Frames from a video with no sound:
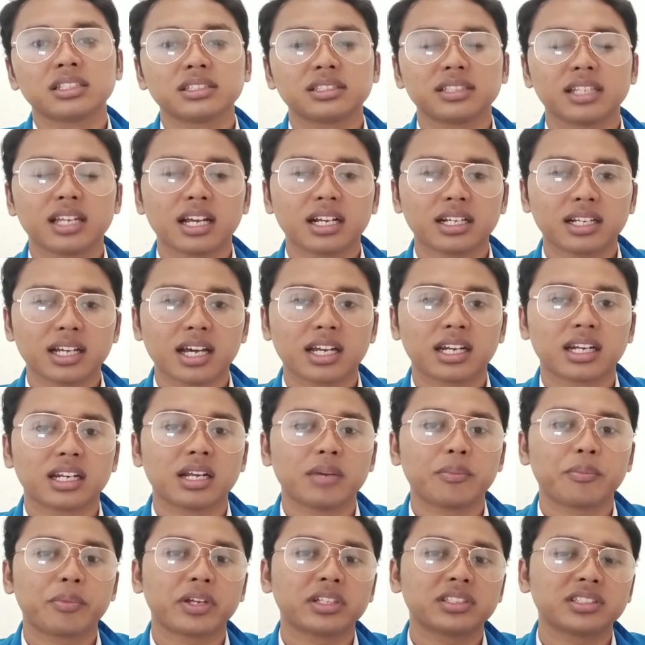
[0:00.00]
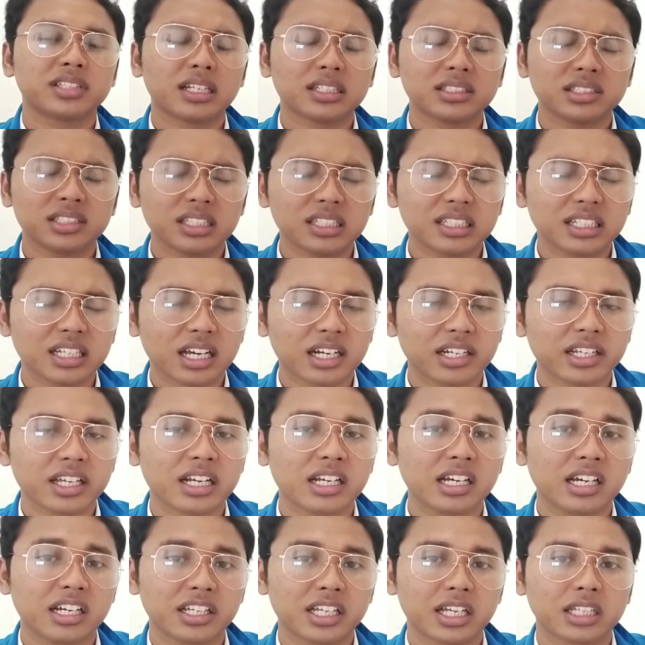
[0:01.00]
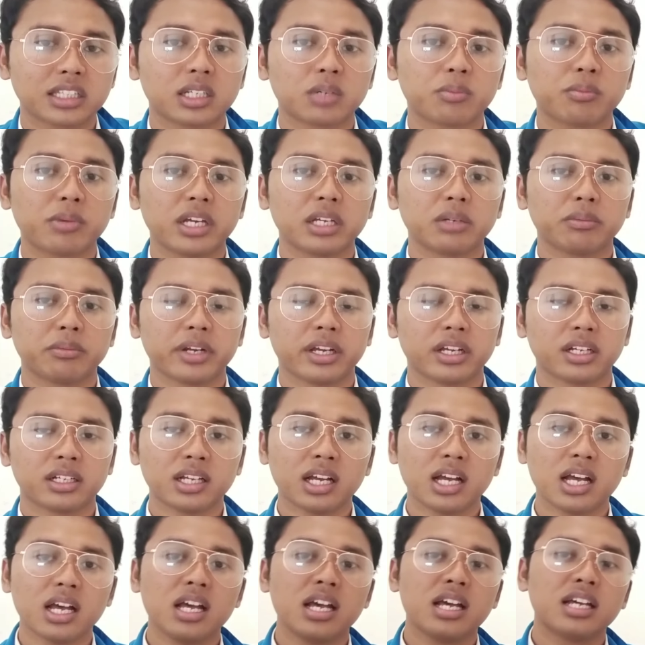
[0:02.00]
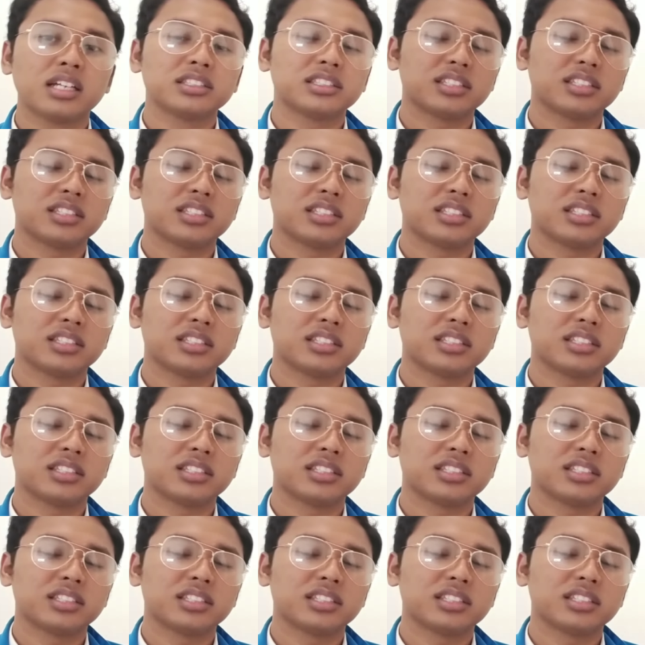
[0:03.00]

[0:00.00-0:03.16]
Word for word: Silahkan apresiasi karya-karya terbaik mereka,